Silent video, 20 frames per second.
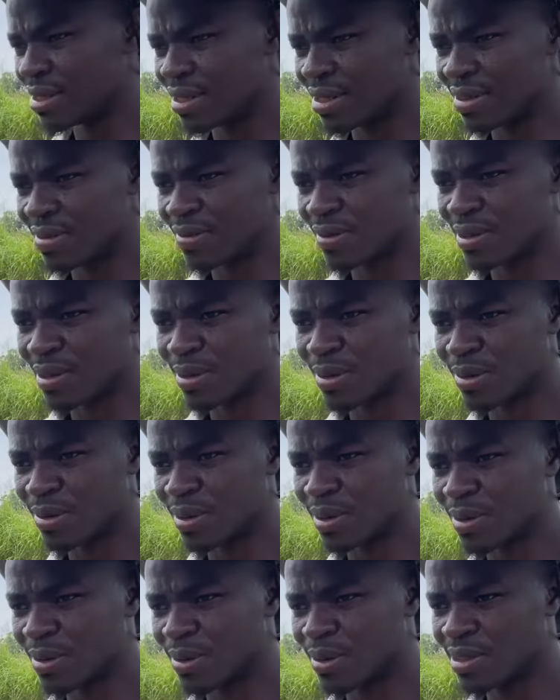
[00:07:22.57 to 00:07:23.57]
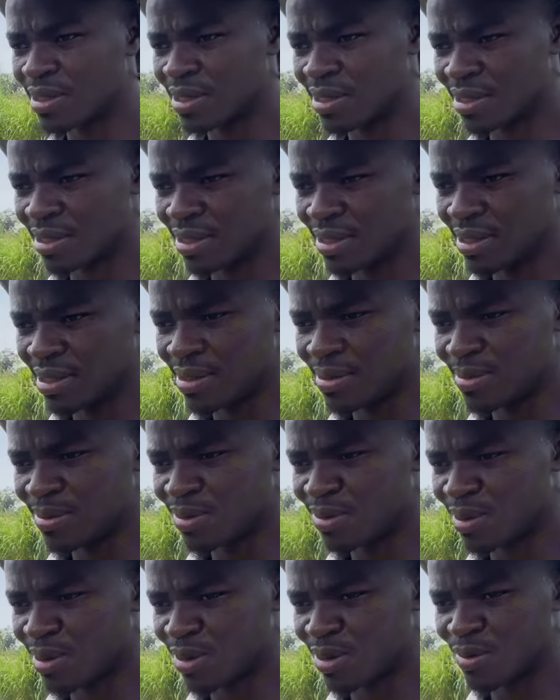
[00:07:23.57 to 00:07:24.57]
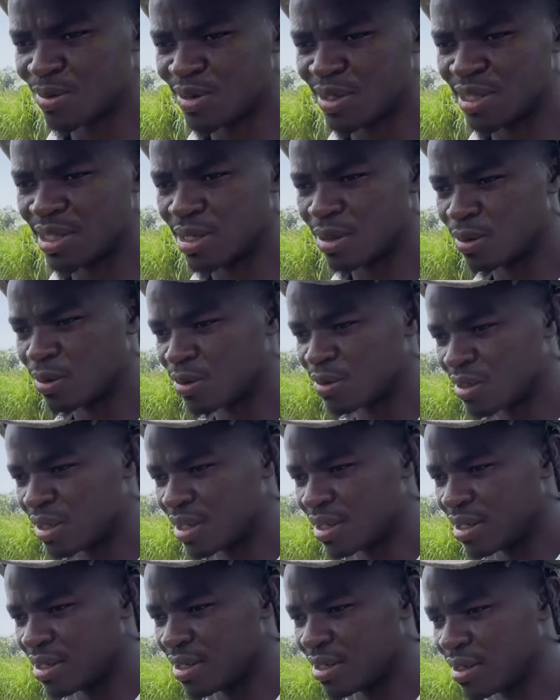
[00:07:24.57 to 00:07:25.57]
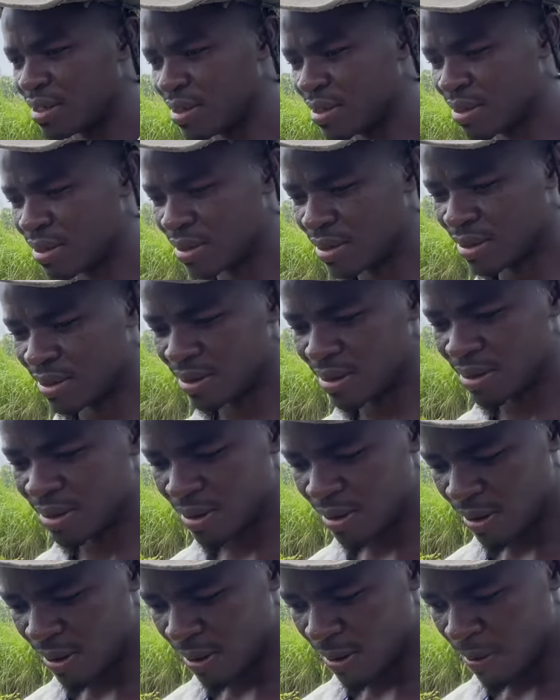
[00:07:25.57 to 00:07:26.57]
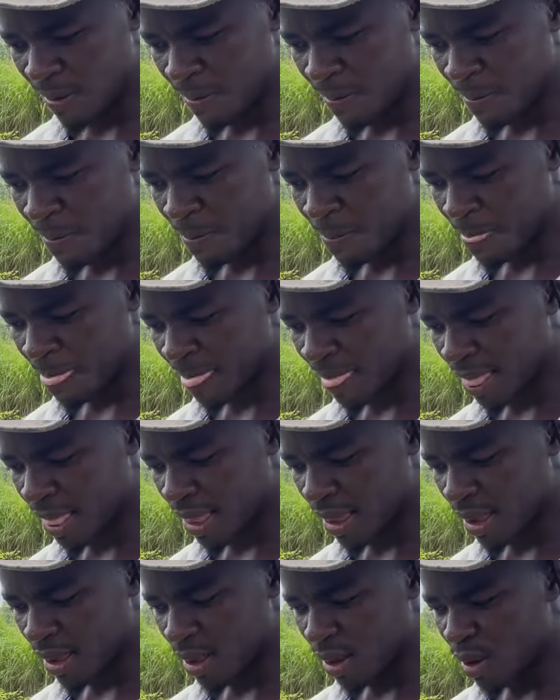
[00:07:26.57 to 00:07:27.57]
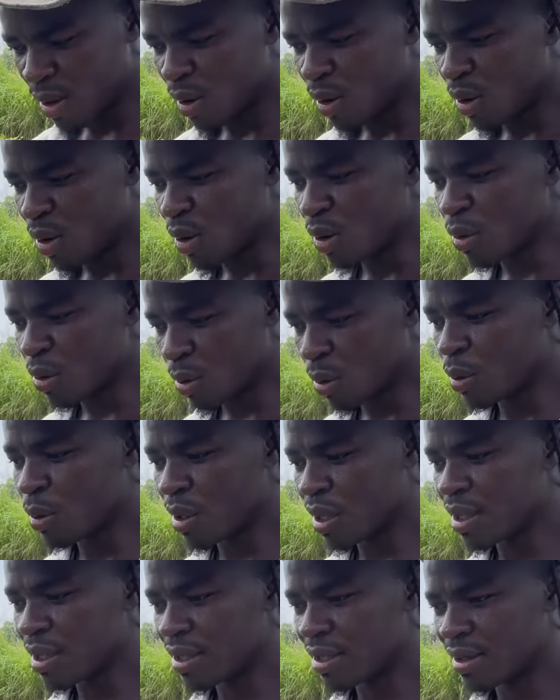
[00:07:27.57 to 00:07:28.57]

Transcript: Il faudrait qu'on récolte. il y a bien un contact téléphonique pour qui veut oh, Oui, oui, oui.